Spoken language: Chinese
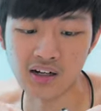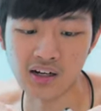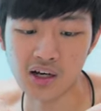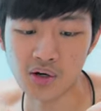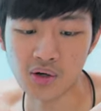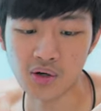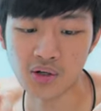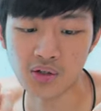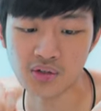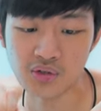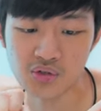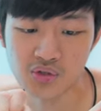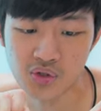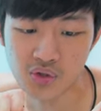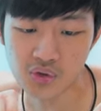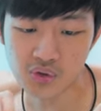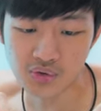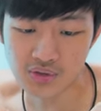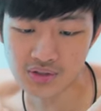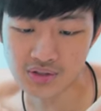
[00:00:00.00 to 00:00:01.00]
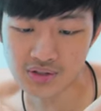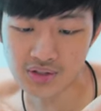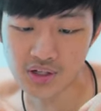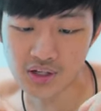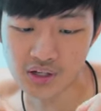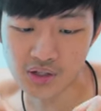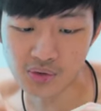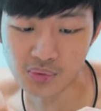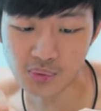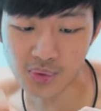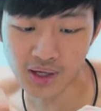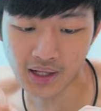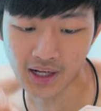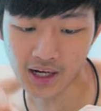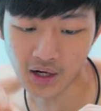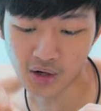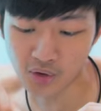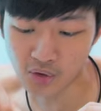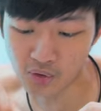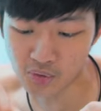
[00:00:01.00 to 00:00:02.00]
那就是因为
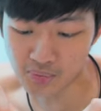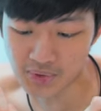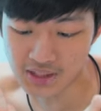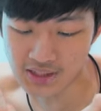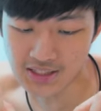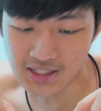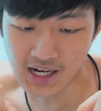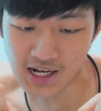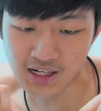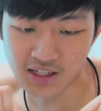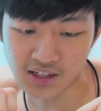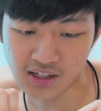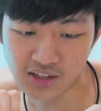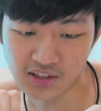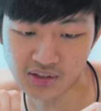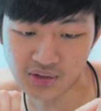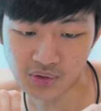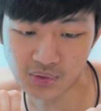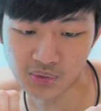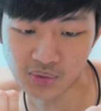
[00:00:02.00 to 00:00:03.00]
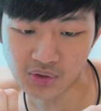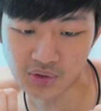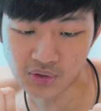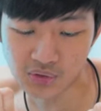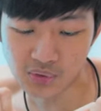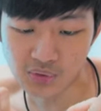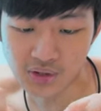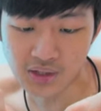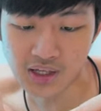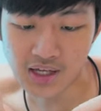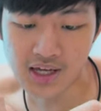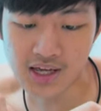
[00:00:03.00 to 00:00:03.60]
它后面加了很多很多的